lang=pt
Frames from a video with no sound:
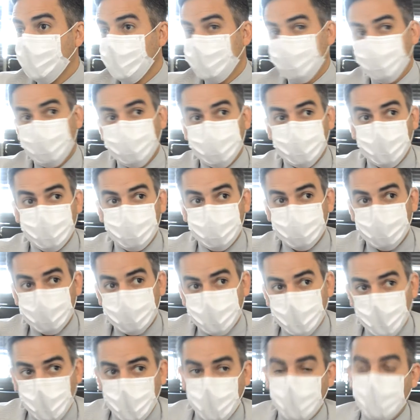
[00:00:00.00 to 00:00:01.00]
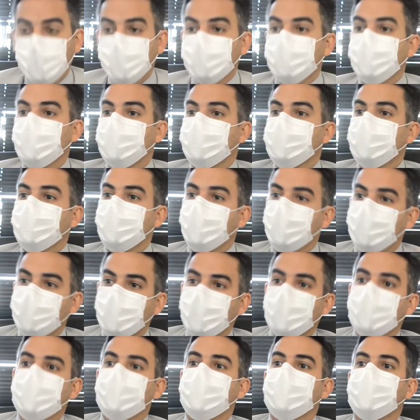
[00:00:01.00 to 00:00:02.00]
Nós estamos colocando aqui, como
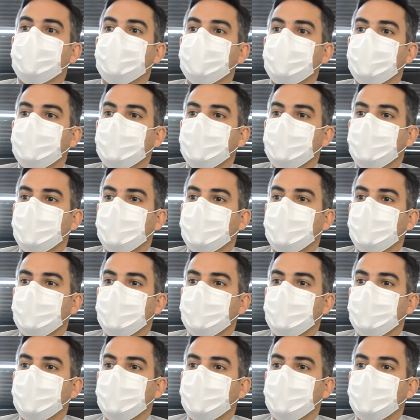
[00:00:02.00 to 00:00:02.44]
falei aí,